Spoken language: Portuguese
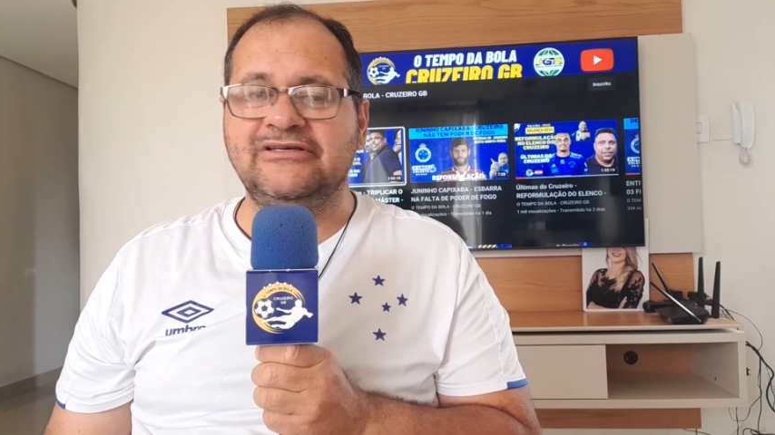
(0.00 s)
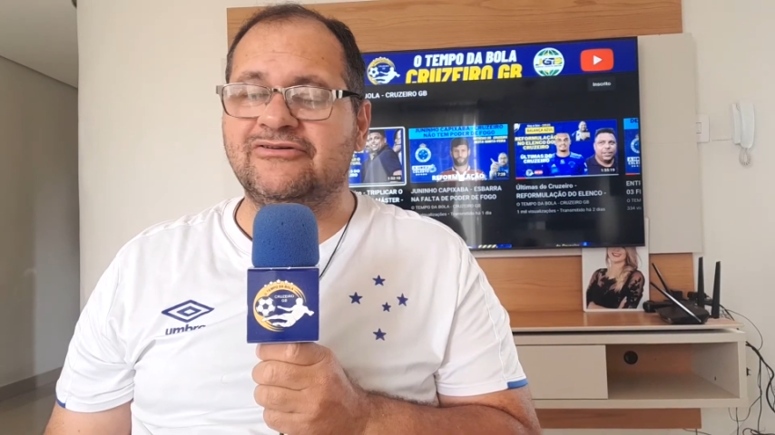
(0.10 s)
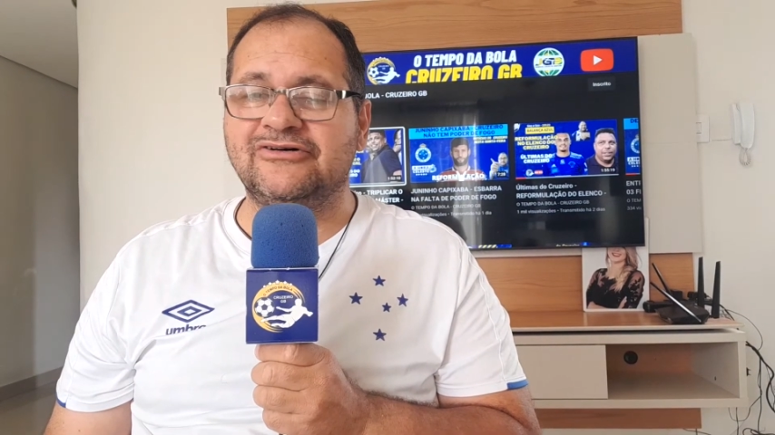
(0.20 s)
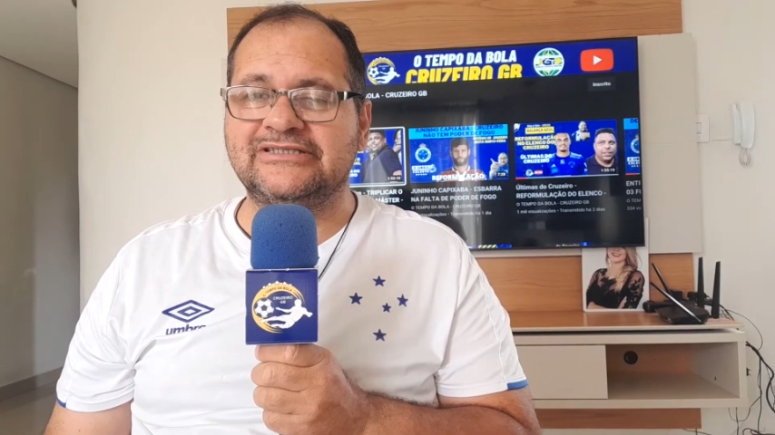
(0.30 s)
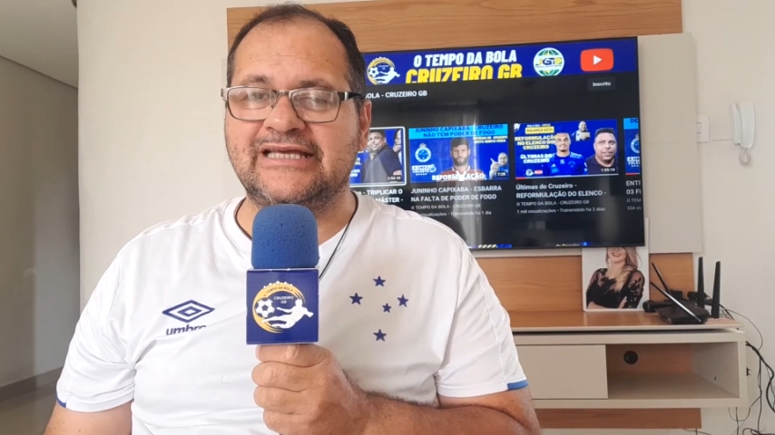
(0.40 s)
E
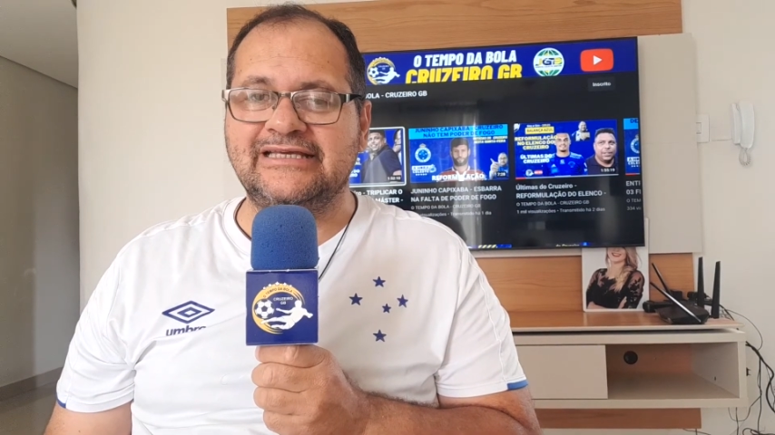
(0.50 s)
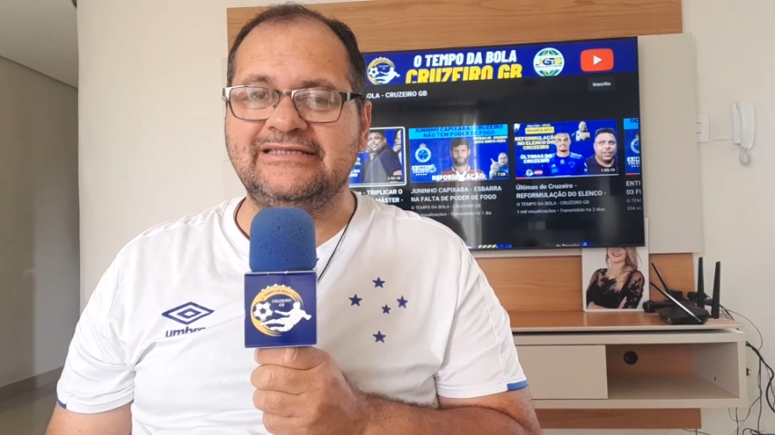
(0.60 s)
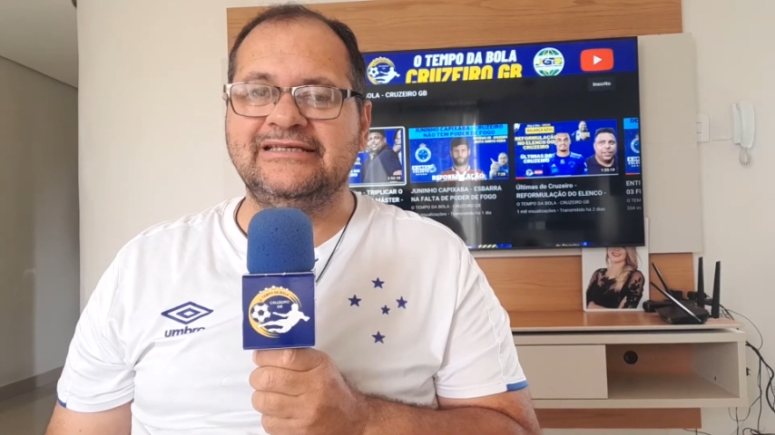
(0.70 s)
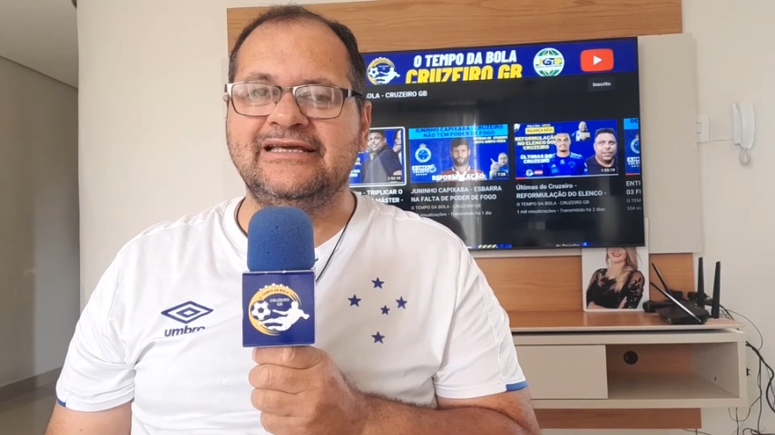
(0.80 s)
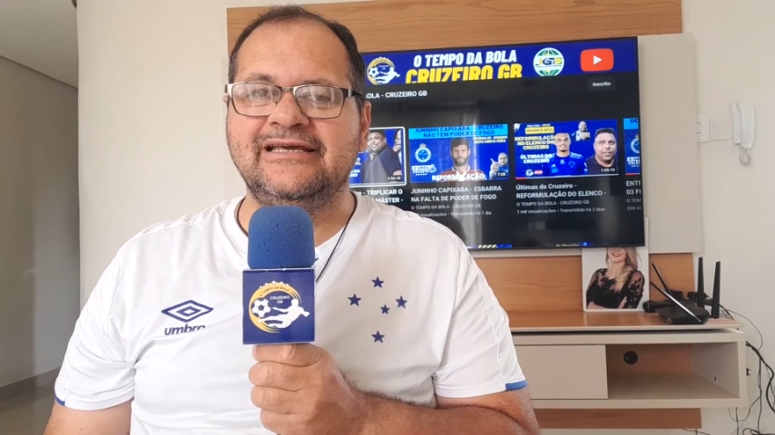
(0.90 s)
ontem,
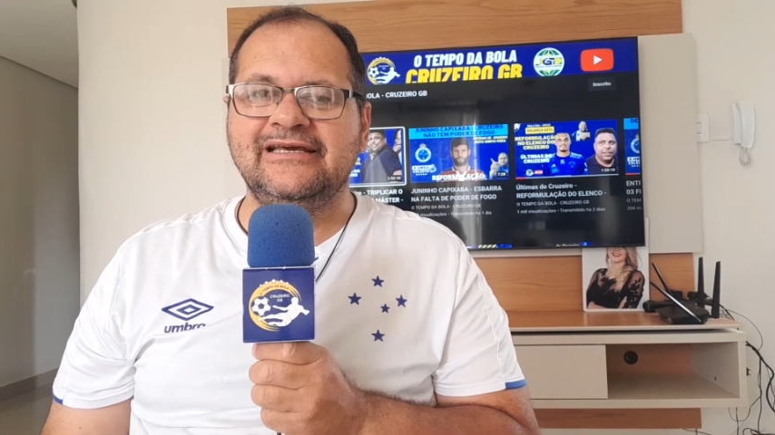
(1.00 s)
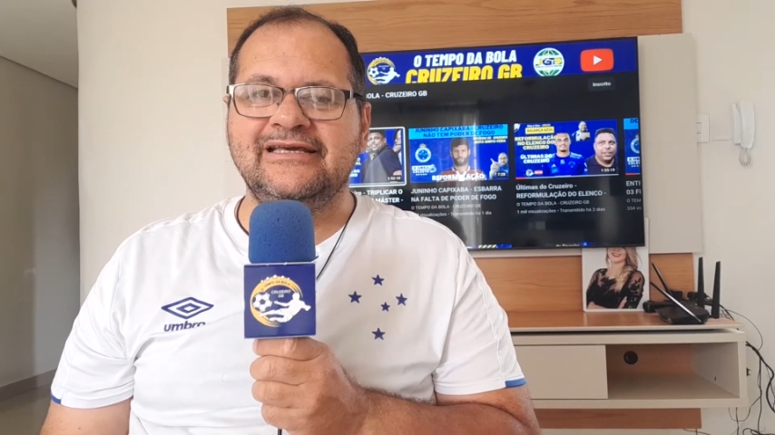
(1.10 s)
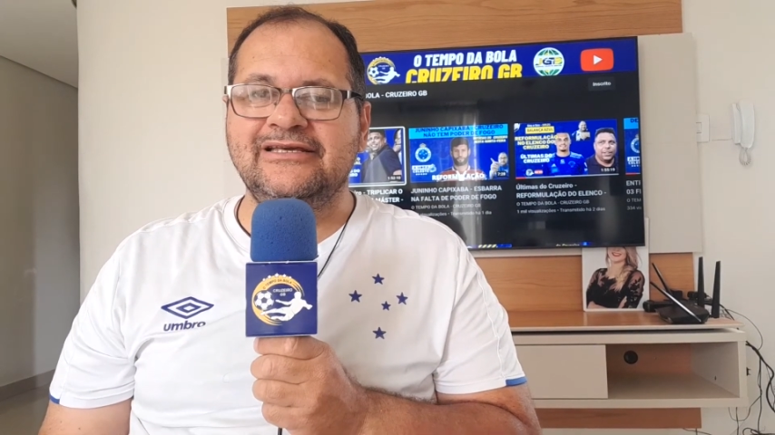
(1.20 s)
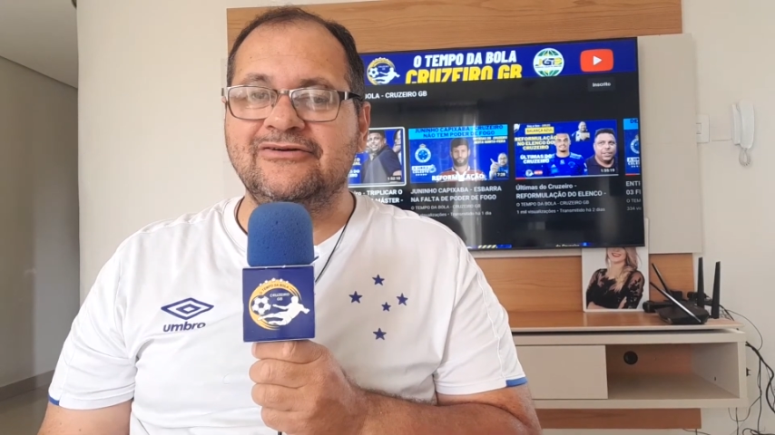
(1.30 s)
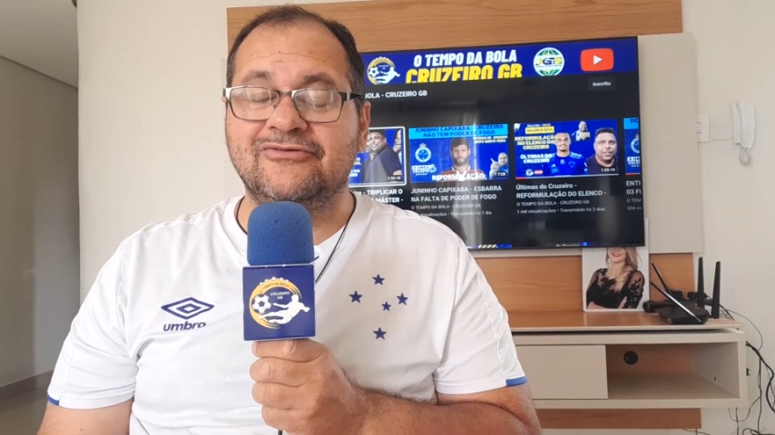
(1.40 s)

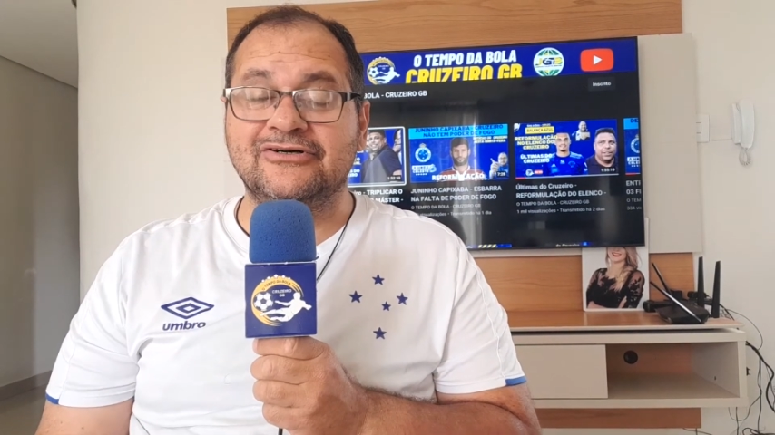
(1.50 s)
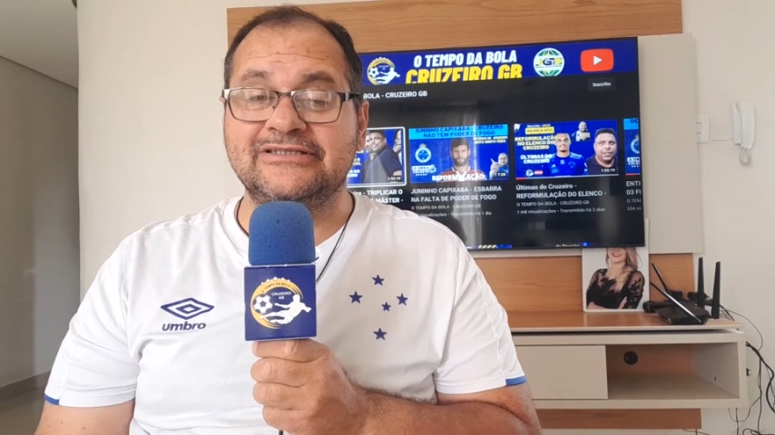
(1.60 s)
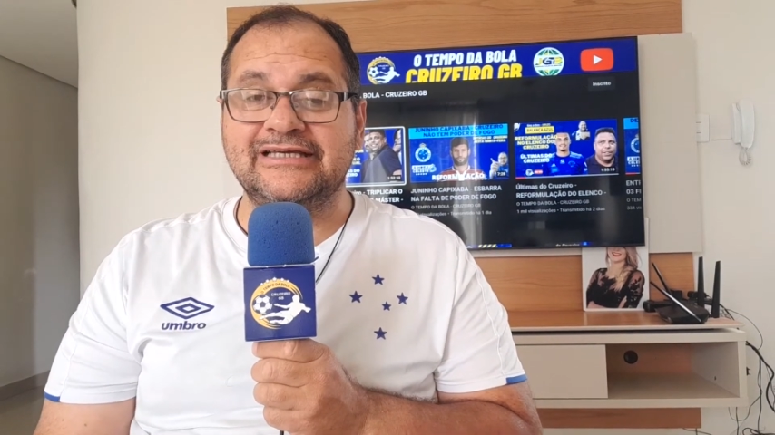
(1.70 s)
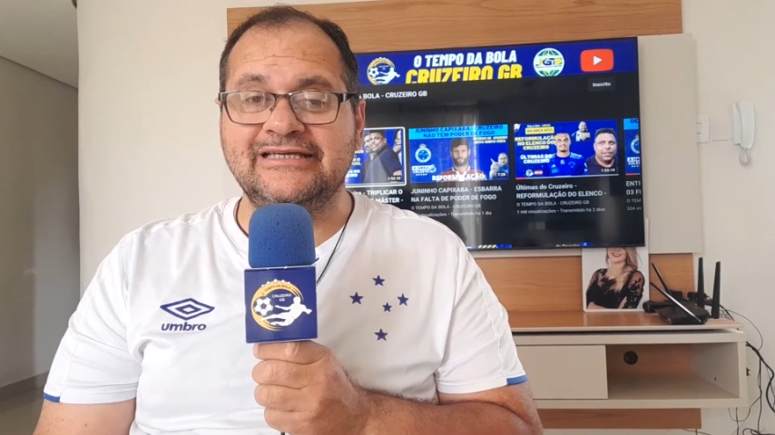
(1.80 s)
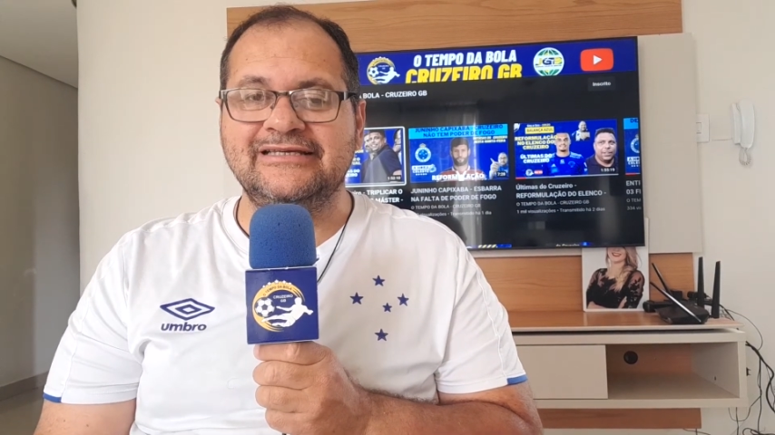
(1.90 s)
e
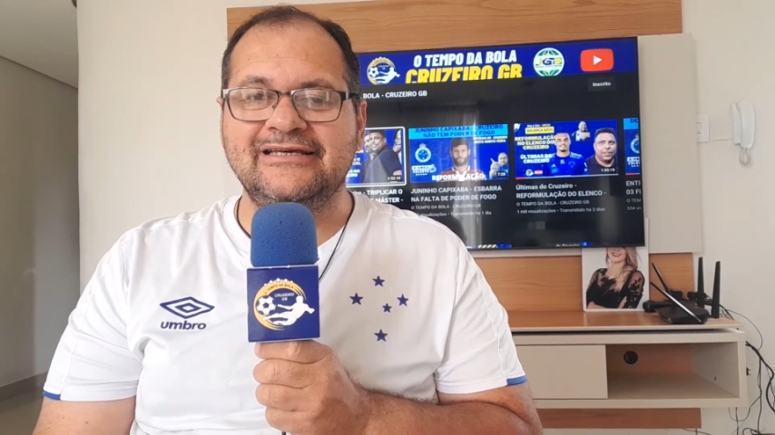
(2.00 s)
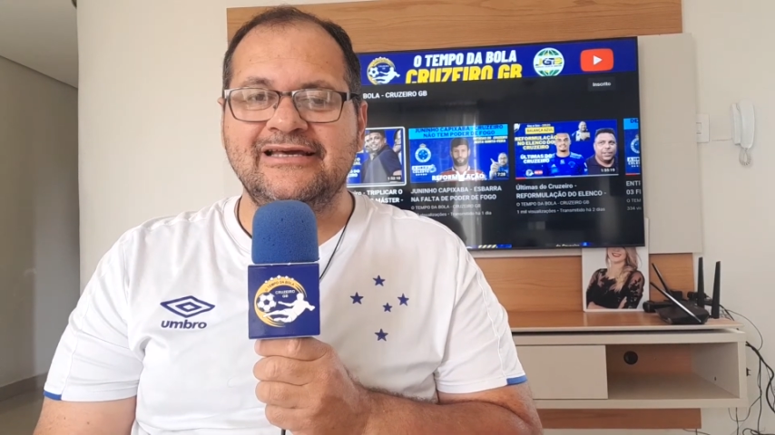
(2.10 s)
ontem